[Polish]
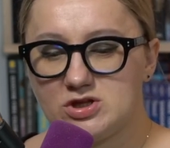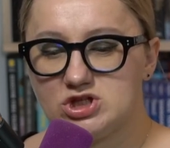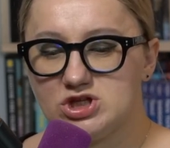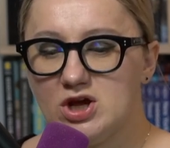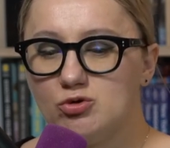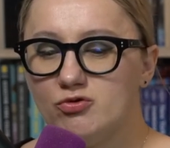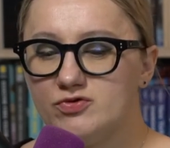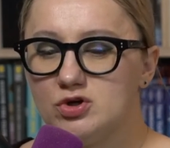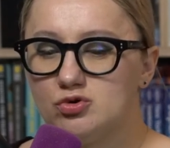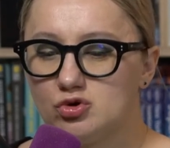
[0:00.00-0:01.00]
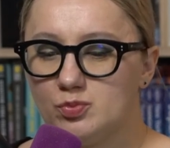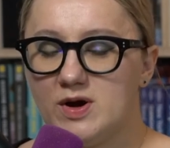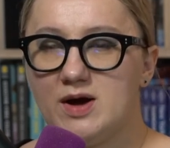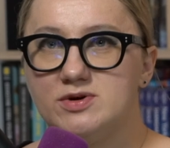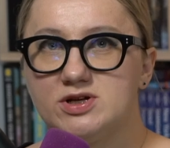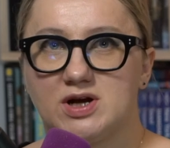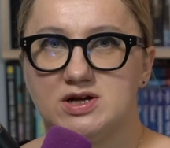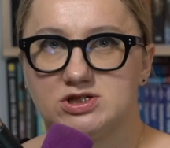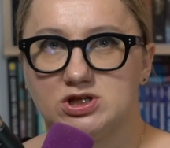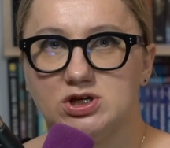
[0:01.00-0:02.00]
trzech głównych grup
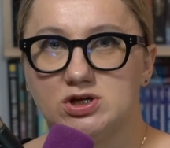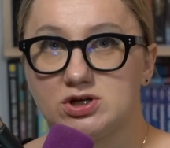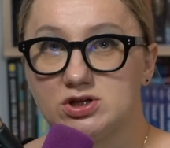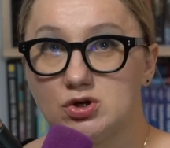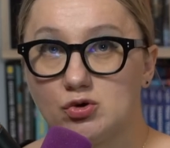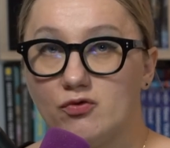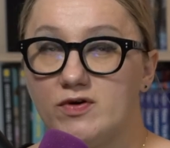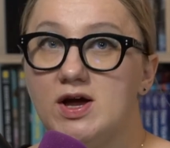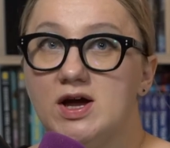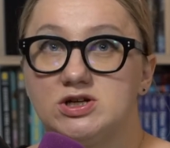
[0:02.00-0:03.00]
amerykańskich krytyków.